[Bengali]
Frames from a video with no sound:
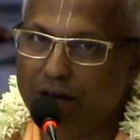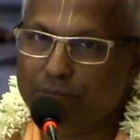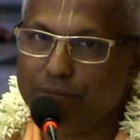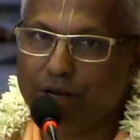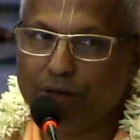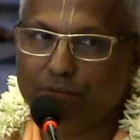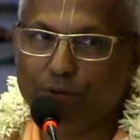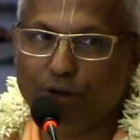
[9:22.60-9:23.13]

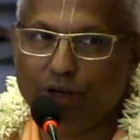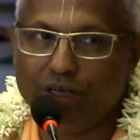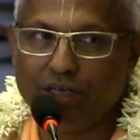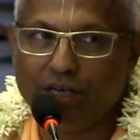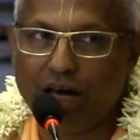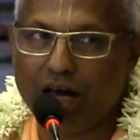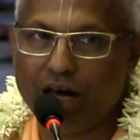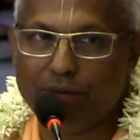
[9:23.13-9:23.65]
আমরা বলি
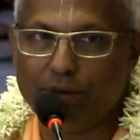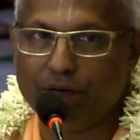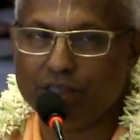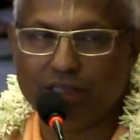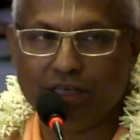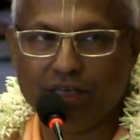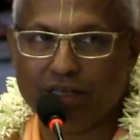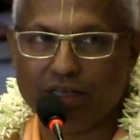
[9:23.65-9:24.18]
না
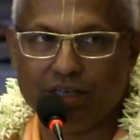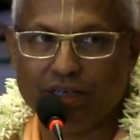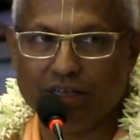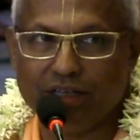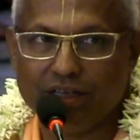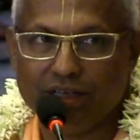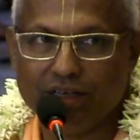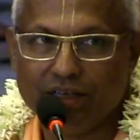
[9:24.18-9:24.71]
আমাদের
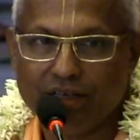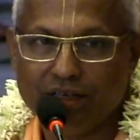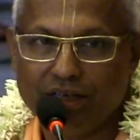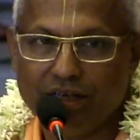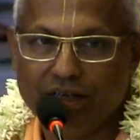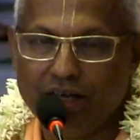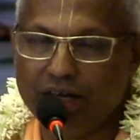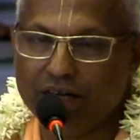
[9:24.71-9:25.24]

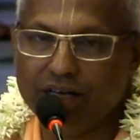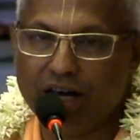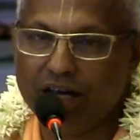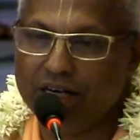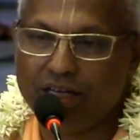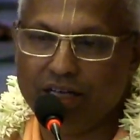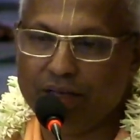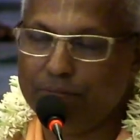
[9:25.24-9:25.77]

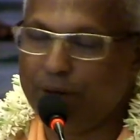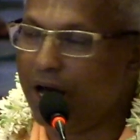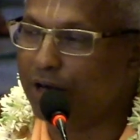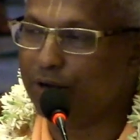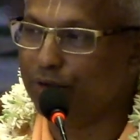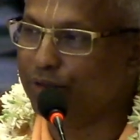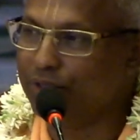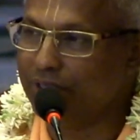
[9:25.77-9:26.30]
এখানে
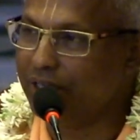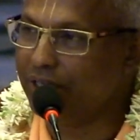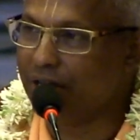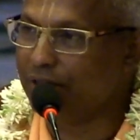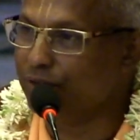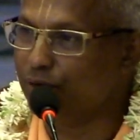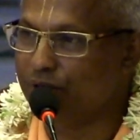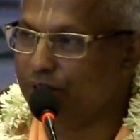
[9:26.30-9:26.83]
ভারতে
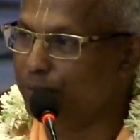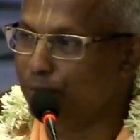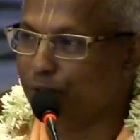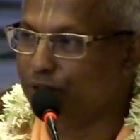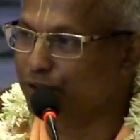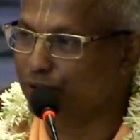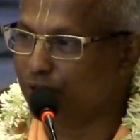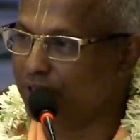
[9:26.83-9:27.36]
এত
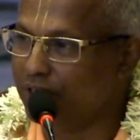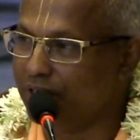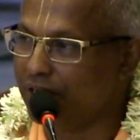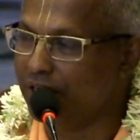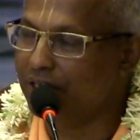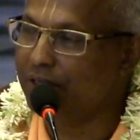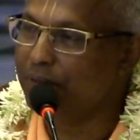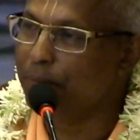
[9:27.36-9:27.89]
ডিভোর্স হয় না